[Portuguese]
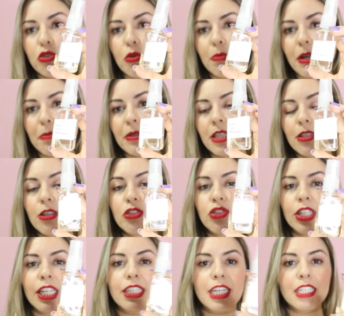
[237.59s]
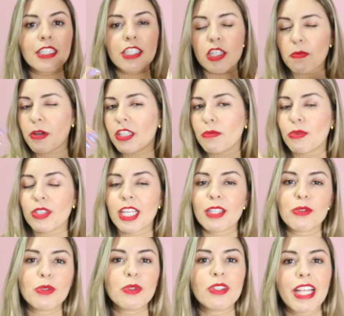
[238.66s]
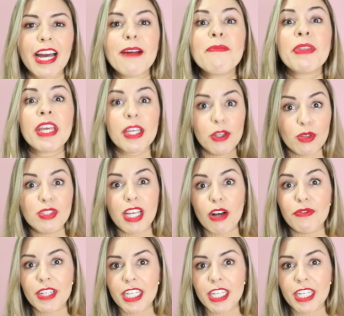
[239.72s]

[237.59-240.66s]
comprar pela lojinha dela, vocês podem botar tudo lá e usar um